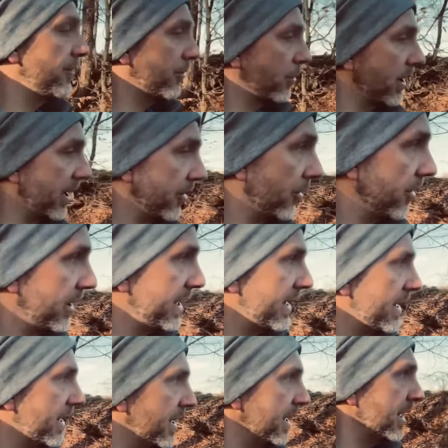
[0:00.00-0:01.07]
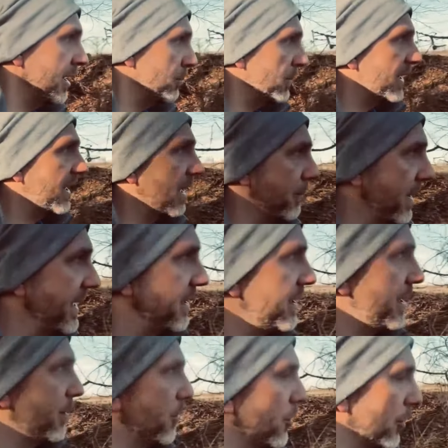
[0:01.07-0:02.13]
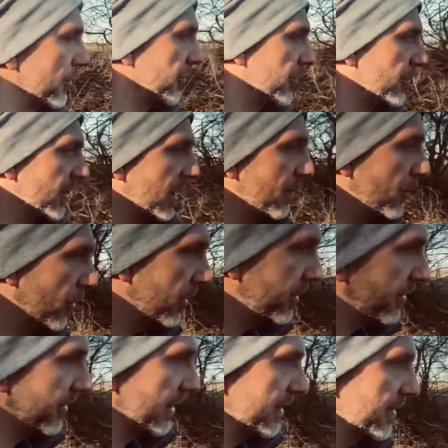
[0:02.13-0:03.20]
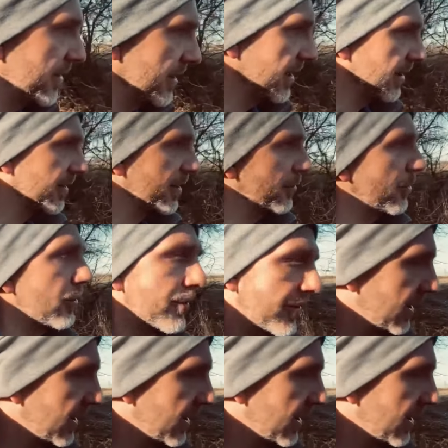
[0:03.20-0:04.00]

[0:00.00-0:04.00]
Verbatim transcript: sogar noch ein Medikament nehmen oder uns zum Therapeuten setzen, der das dann für uns